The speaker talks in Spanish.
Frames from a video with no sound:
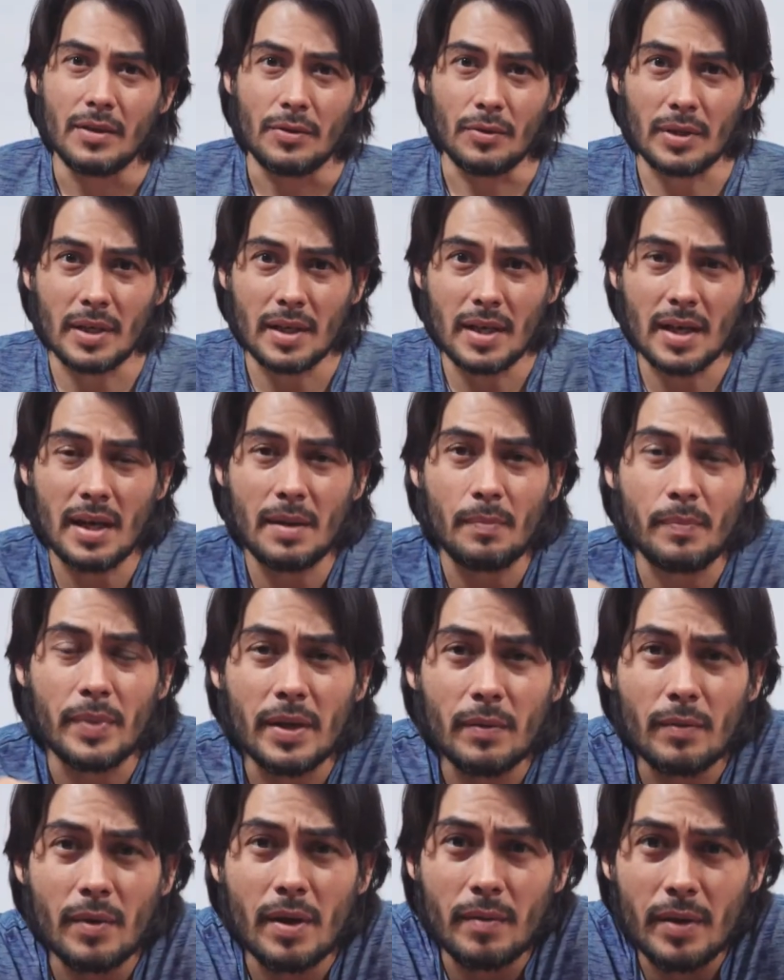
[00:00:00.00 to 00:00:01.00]
Yo tenía el
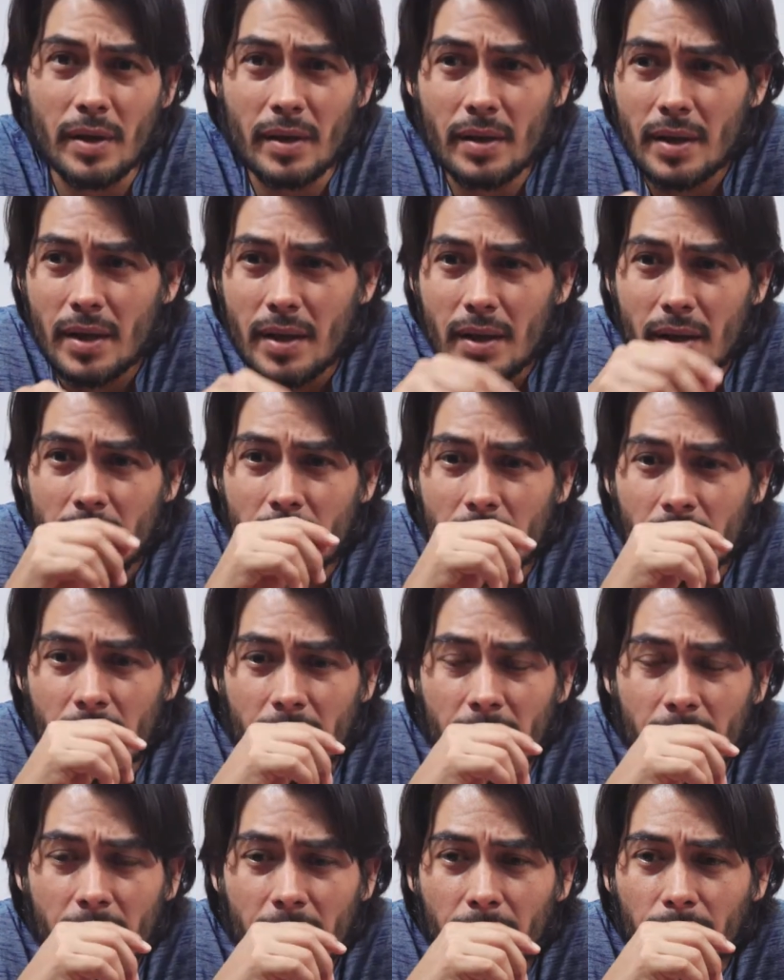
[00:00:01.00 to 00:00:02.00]
P9,
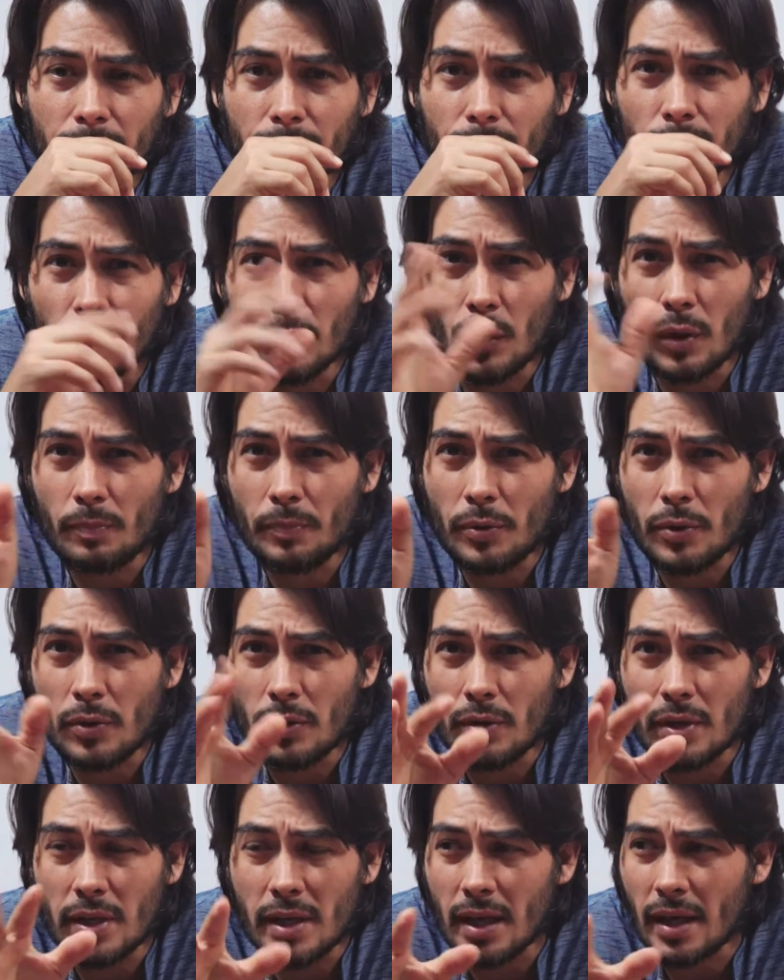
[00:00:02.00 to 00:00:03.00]
eh, no el
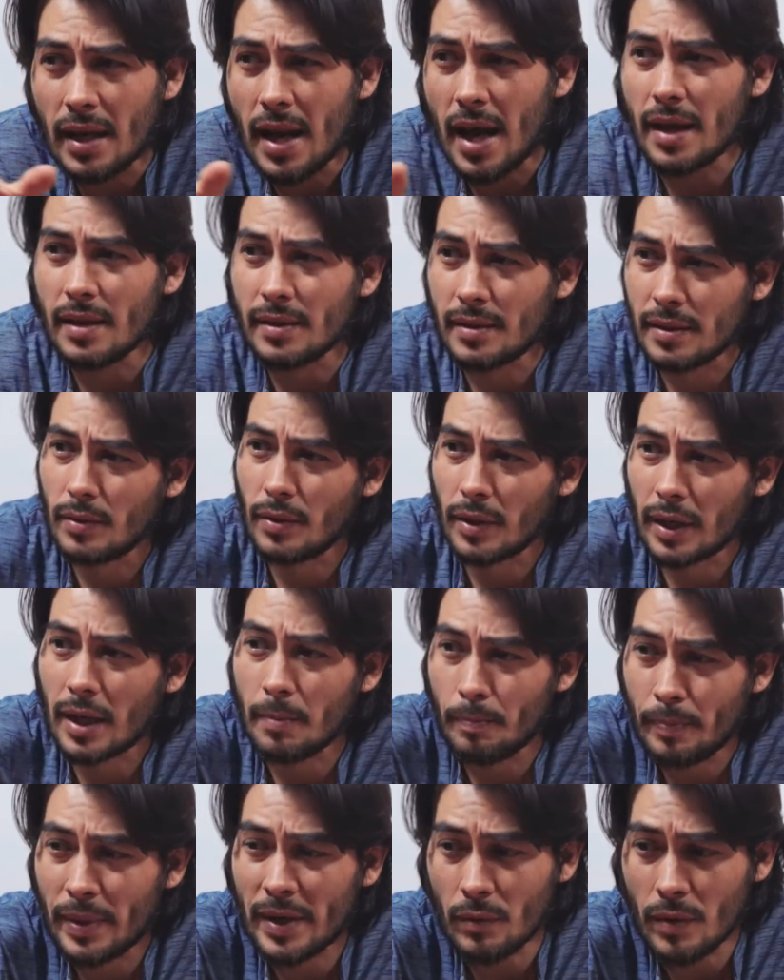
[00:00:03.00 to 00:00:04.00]
Pro ni el Lite, sino que
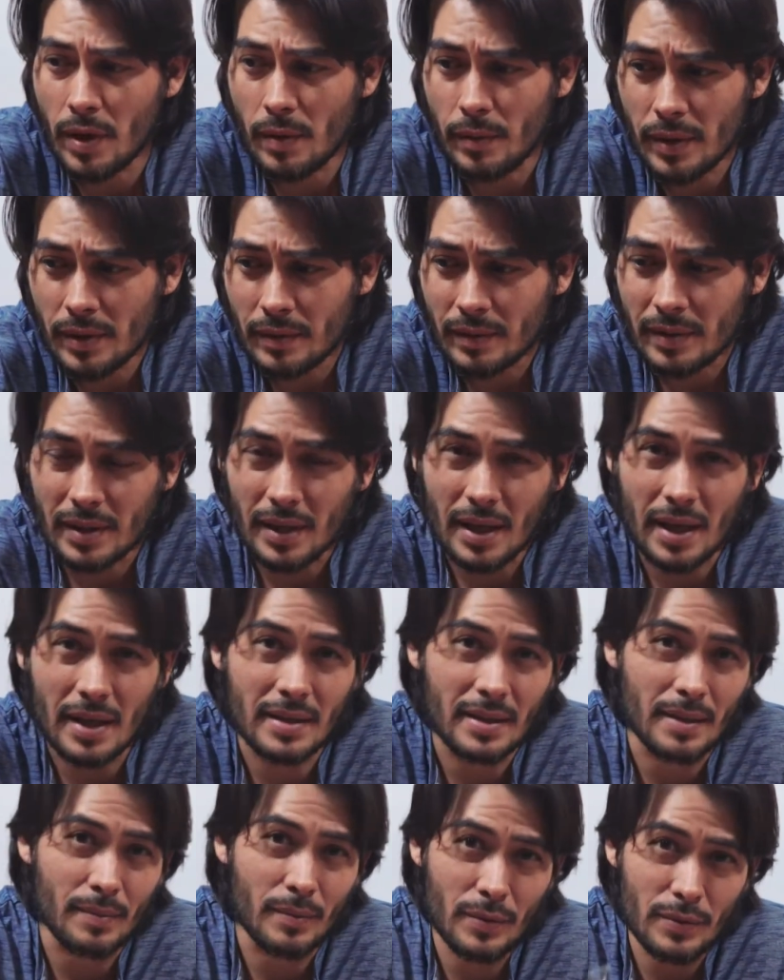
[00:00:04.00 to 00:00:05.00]
el P9, que
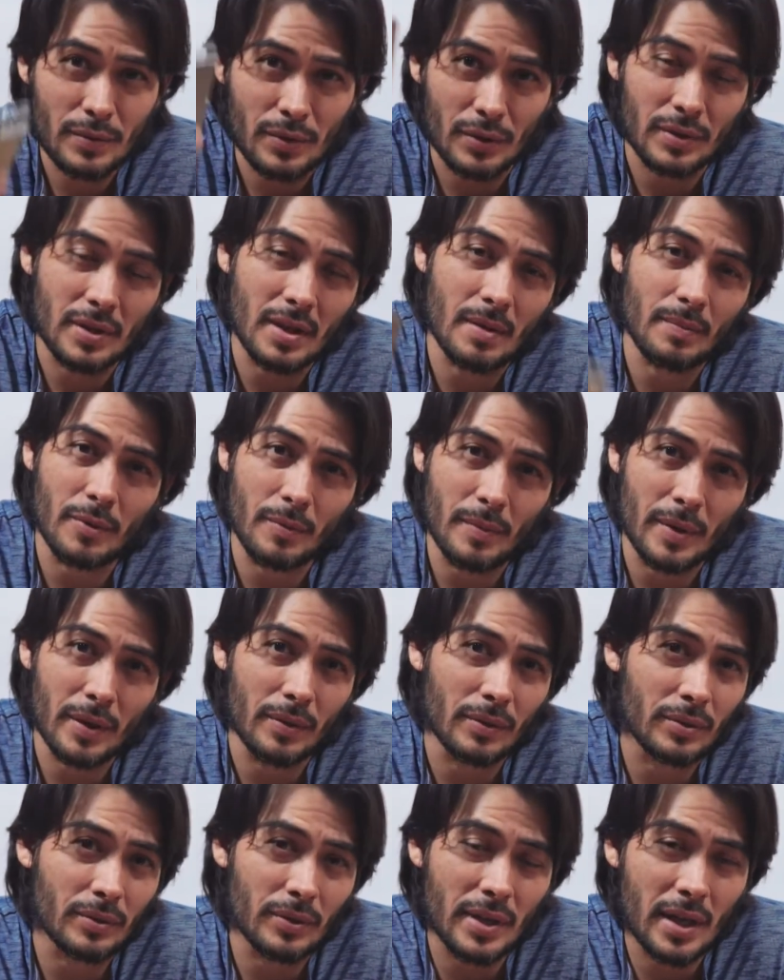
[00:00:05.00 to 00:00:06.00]
hace mucho tiempo me
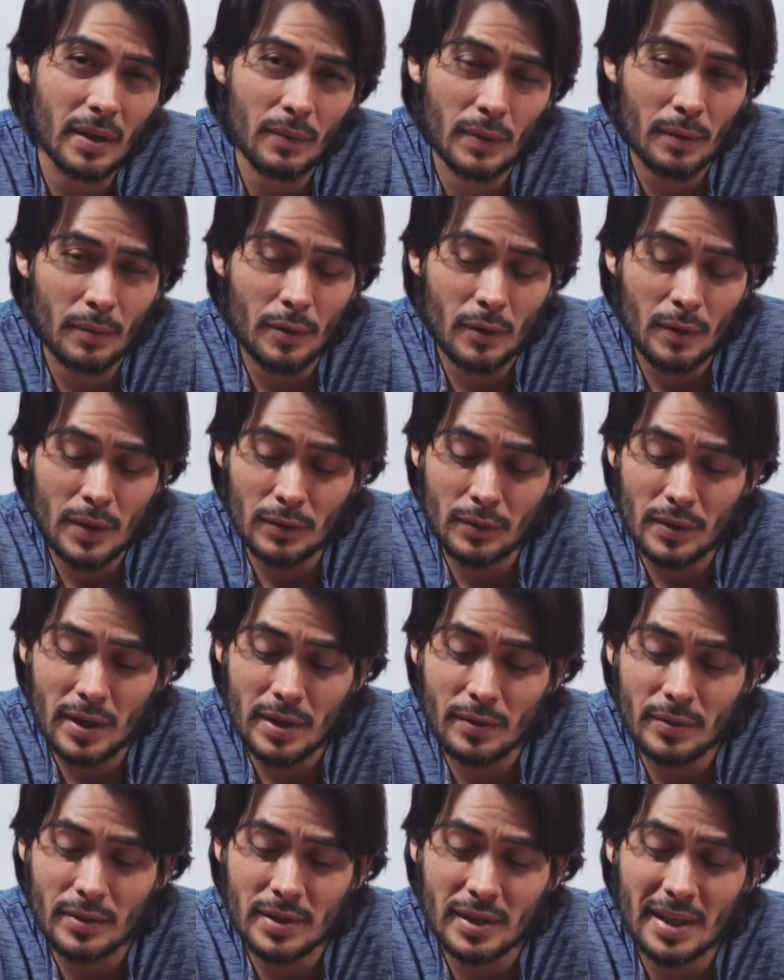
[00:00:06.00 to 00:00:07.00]
costó ya como 4
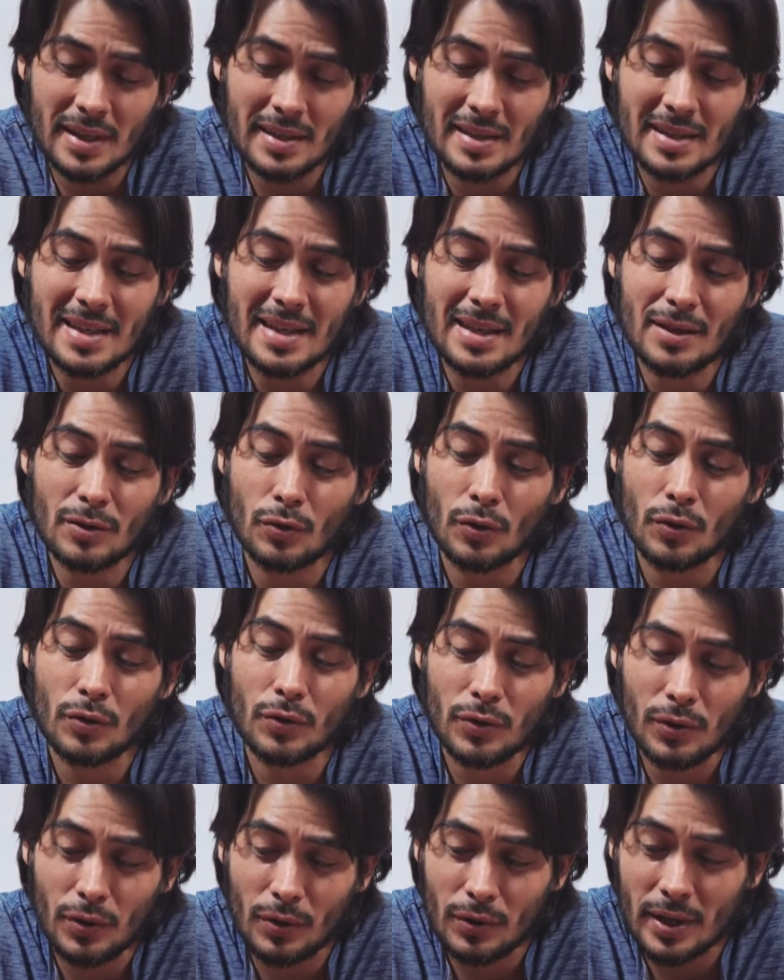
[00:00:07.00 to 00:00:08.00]
años
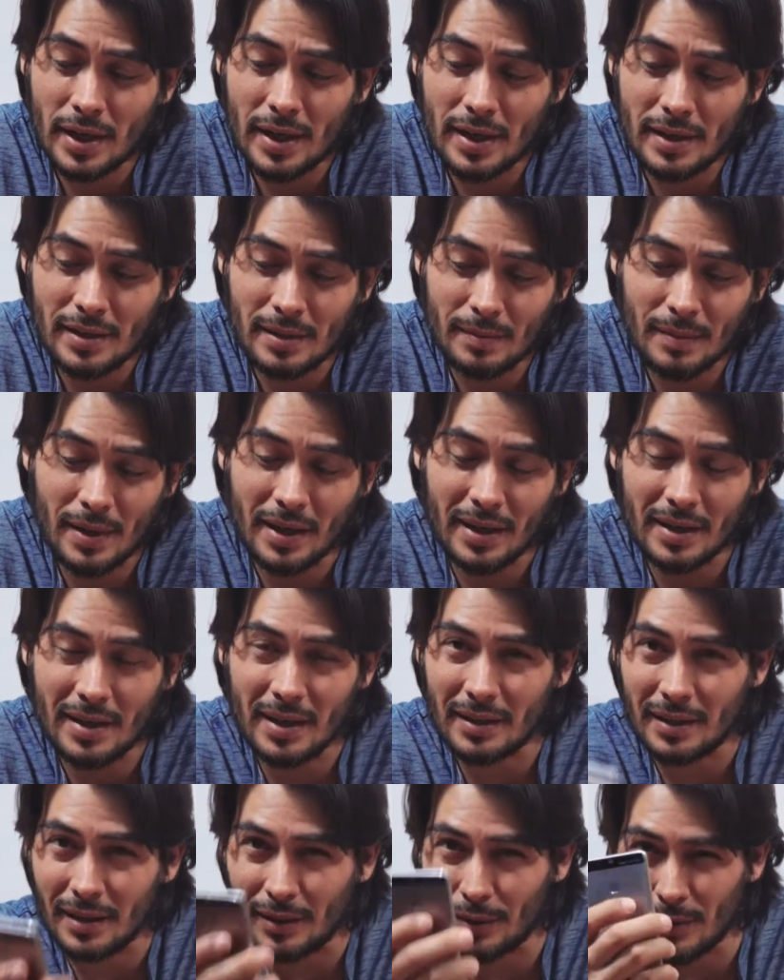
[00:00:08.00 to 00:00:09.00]
700 dólares,
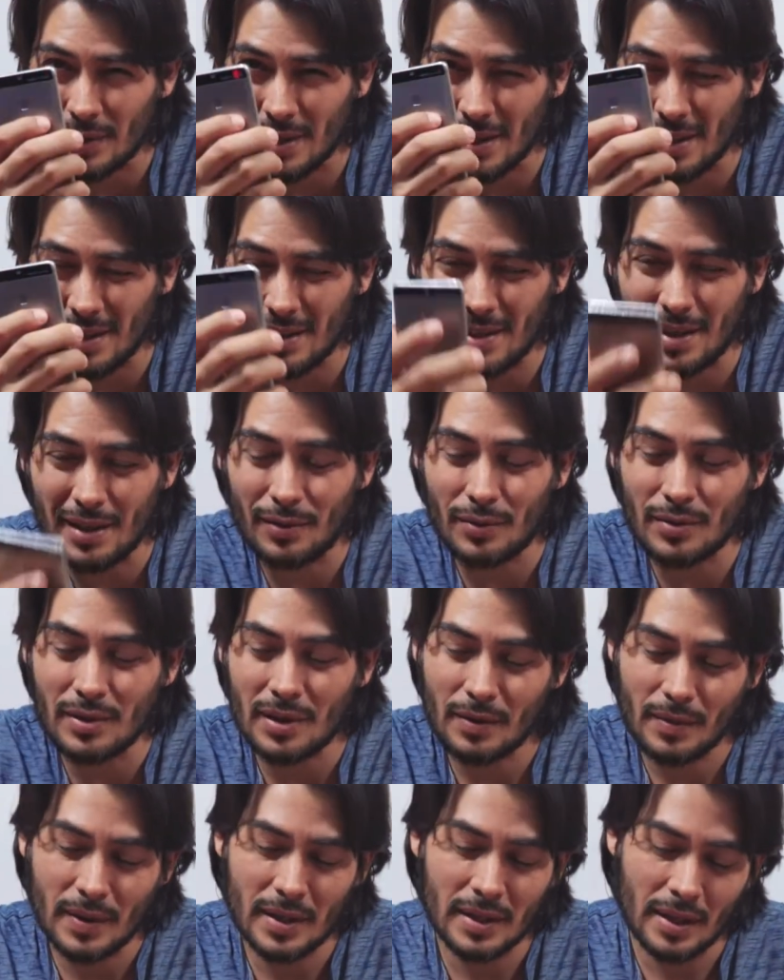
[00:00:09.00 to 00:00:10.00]
imagínate tus
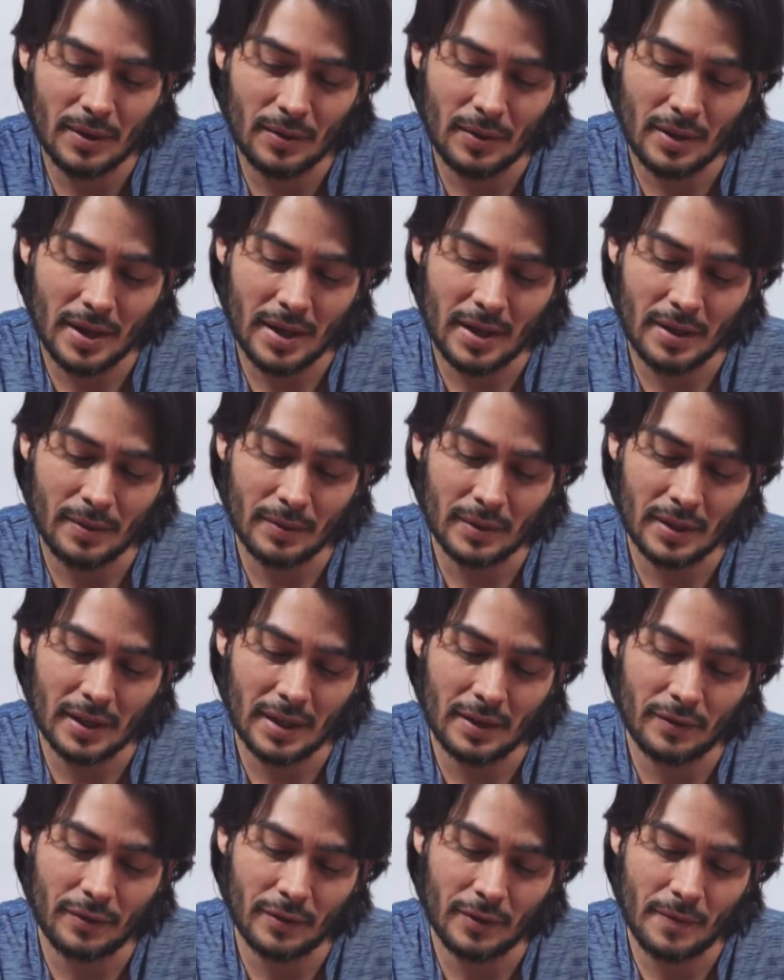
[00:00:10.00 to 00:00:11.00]
750 dólares en un
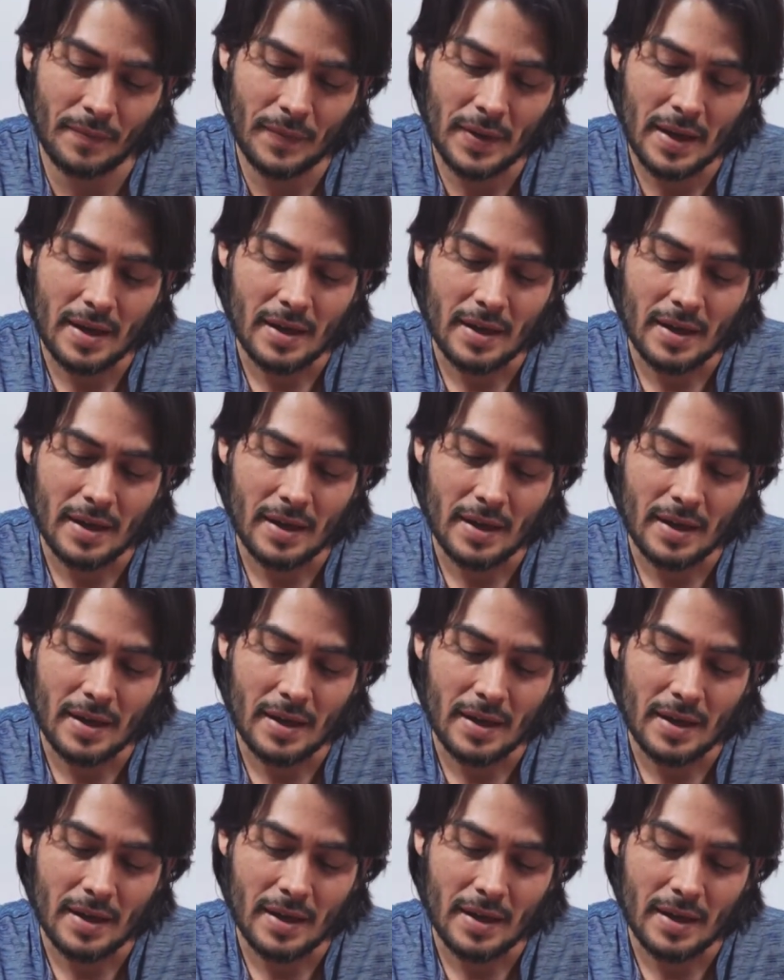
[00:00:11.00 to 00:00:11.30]
teléfono,